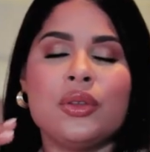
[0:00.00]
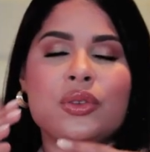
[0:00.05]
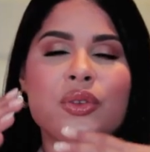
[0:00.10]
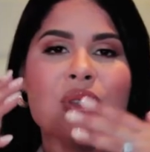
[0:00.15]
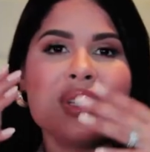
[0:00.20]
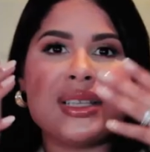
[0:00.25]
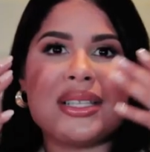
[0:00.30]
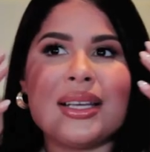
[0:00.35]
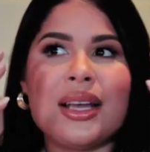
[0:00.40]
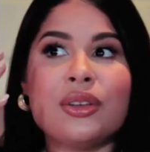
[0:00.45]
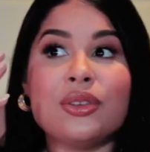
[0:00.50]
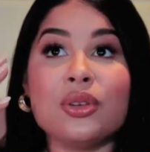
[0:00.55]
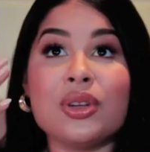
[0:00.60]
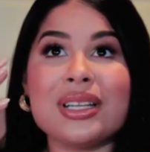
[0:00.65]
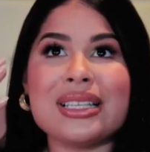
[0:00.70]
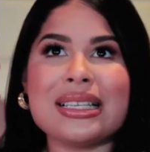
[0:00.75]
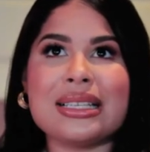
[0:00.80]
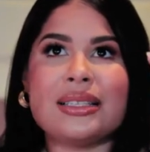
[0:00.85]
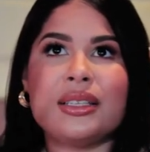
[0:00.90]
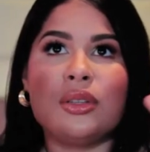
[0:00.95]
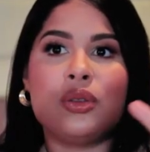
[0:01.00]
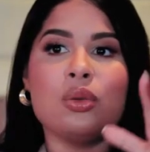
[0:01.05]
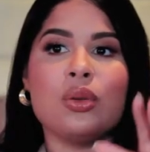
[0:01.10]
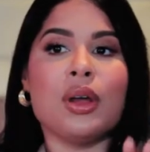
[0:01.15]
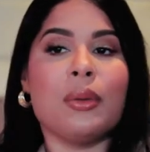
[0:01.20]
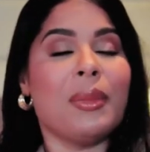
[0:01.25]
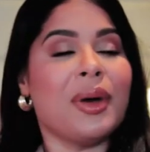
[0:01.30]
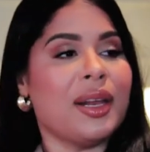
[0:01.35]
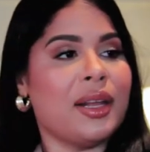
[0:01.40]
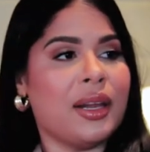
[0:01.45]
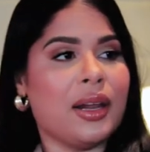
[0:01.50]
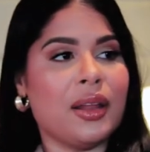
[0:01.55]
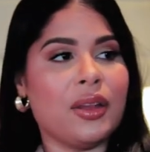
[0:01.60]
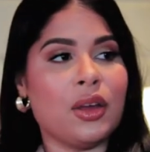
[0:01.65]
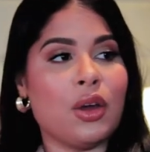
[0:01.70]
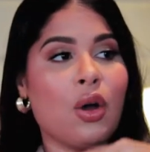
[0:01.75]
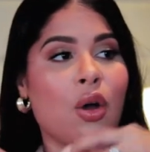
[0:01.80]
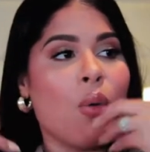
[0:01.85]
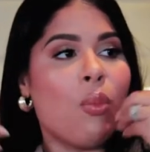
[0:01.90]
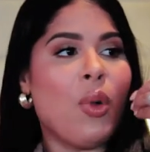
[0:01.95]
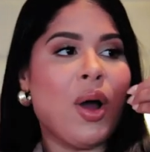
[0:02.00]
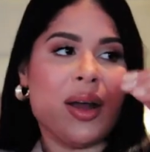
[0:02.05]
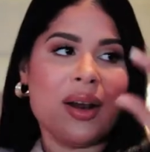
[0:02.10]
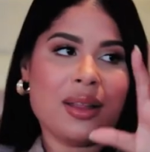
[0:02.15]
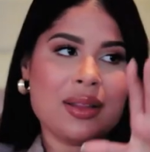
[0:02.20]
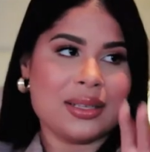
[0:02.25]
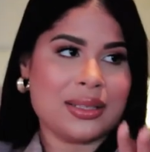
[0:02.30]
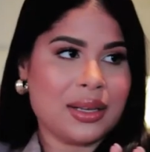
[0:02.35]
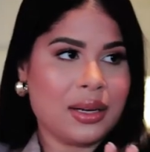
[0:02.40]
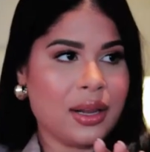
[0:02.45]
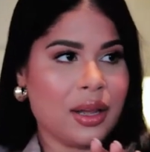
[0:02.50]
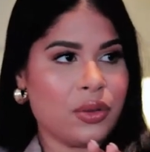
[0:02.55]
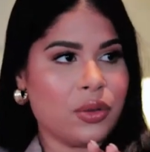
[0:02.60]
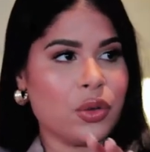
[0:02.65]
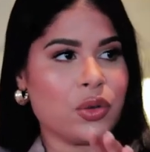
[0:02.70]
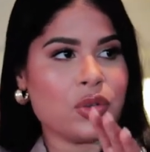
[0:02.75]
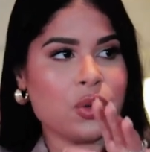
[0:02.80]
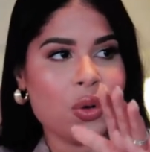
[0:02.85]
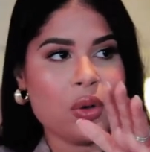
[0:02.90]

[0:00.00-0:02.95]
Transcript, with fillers: yo decía, yo necesito una manera de cómo agradecerle a Dios